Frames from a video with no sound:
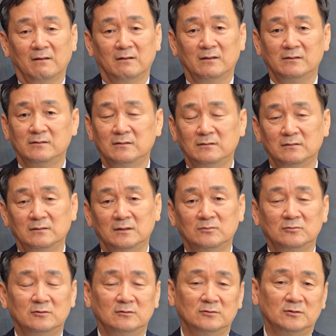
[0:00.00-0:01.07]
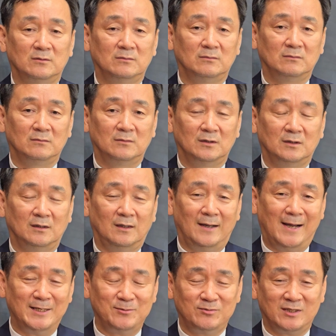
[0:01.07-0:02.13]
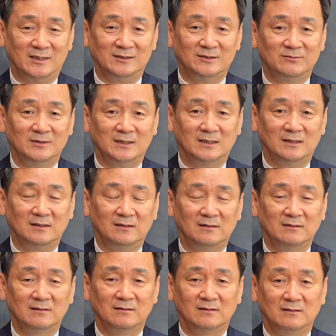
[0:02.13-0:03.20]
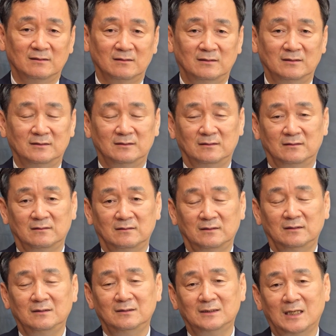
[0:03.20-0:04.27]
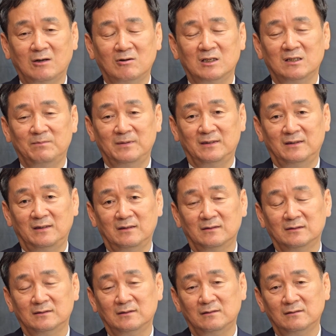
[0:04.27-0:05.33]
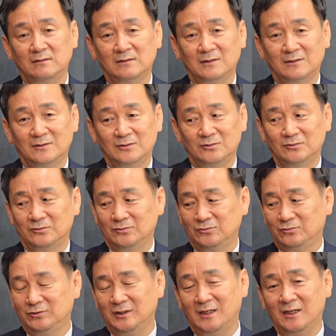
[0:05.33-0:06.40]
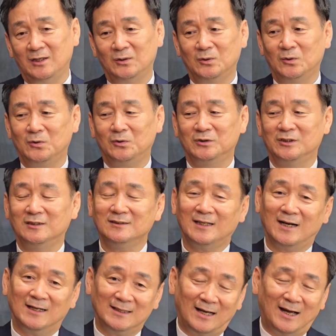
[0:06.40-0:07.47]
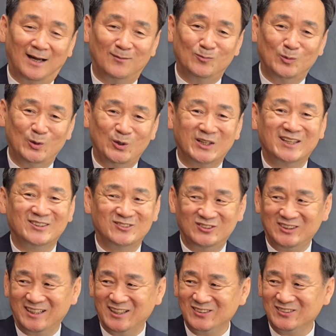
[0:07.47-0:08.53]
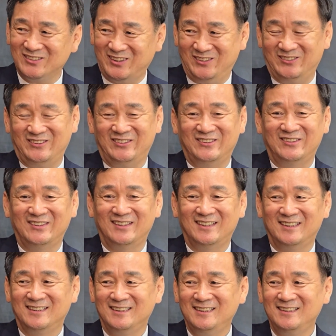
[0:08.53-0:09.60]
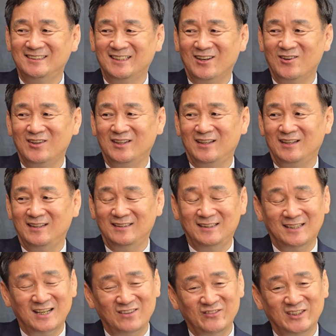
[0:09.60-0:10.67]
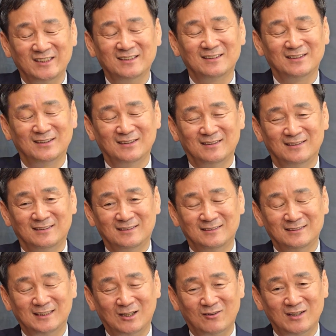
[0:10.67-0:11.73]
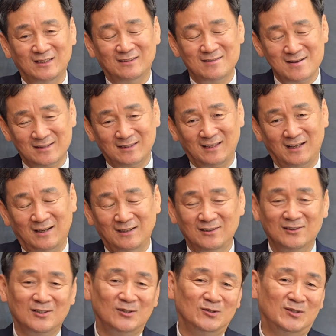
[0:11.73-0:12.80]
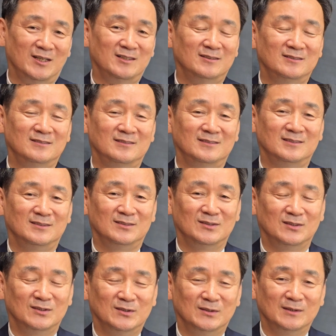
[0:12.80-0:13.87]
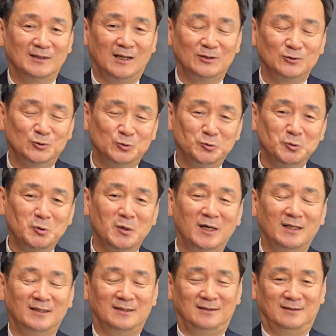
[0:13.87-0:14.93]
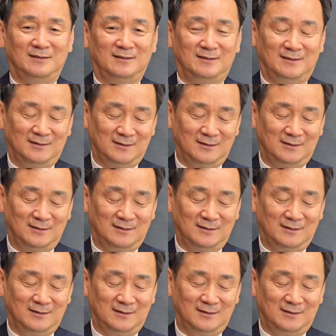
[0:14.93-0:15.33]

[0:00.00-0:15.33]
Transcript: 그래서 그건 너무 좀 아쉽지 않습니까? 그래서 이 사관에 빗대어서 주장해도 정당하다. 뭐 이렇게 주장해도 되고요. 이 사관에 의하면 그 사관이 틀렸다. 이렇게 해도 되는 아주 중요한